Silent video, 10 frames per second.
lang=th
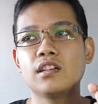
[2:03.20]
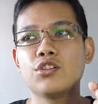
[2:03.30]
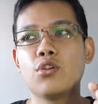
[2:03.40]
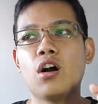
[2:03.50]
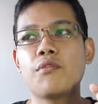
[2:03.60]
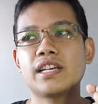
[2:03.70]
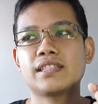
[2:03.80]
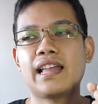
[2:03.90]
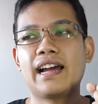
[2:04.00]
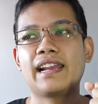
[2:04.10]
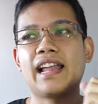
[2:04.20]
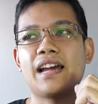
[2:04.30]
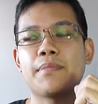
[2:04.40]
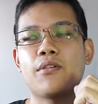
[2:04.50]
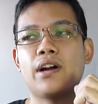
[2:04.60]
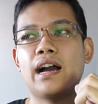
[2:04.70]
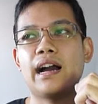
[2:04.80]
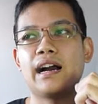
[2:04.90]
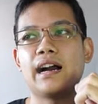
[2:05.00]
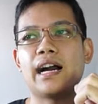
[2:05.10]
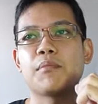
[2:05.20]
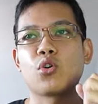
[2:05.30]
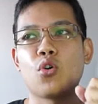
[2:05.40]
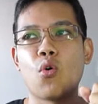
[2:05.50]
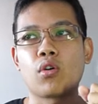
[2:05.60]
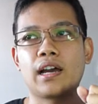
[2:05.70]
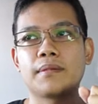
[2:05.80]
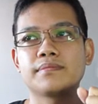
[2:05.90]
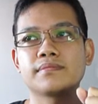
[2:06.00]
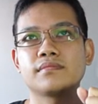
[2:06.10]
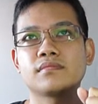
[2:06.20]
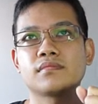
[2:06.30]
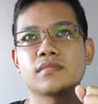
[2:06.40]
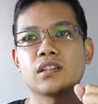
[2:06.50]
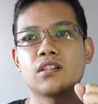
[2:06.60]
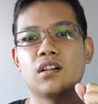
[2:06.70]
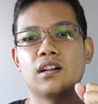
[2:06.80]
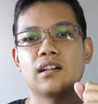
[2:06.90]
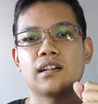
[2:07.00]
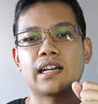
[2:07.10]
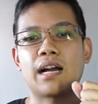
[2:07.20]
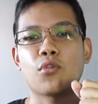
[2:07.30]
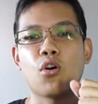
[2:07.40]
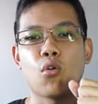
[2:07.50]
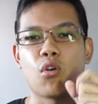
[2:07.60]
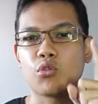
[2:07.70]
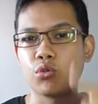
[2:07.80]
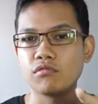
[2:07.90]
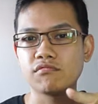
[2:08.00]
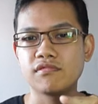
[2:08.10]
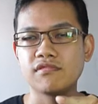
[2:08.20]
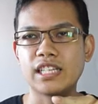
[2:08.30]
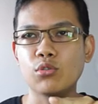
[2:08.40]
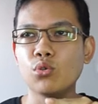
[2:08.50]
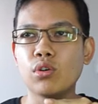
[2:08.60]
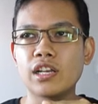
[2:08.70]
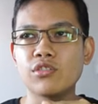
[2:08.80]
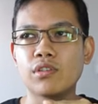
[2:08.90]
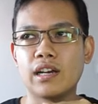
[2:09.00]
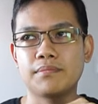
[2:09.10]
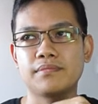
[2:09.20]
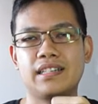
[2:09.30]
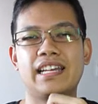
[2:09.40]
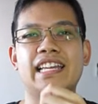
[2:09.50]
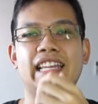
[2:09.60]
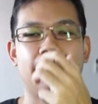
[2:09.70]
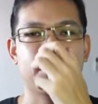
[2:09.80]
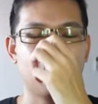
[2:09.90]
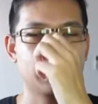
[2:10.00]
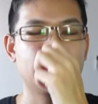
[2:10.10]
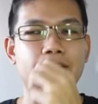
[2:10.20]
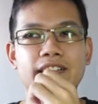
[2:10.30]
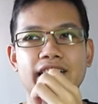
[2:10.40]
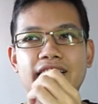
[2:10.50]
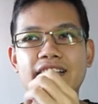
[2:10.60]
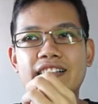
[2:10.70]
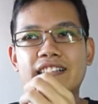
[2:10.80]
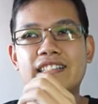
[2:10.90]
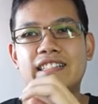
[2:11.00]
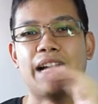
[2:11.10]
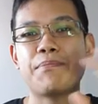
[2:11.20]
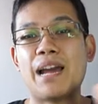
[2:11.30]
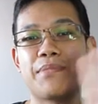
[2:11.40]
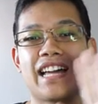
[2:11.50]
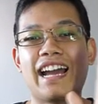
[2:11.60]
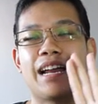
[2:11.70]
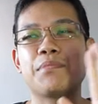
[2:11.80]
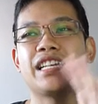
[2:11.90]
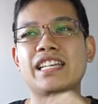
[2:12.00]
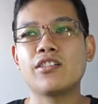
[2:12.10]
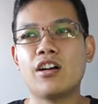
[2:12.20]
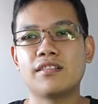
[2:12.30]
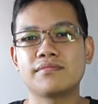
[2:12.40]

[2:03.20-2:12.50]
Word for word: your obvious lie lie แปลว่าคำโกหก นะครับ ก็คำโกหกของคุณที่รู้ ๆ กันอยู่นะครับ อะไรอย่างนี้นะครับ ก็คือ ถ้าแปลเป็นไทยครับดีๆก็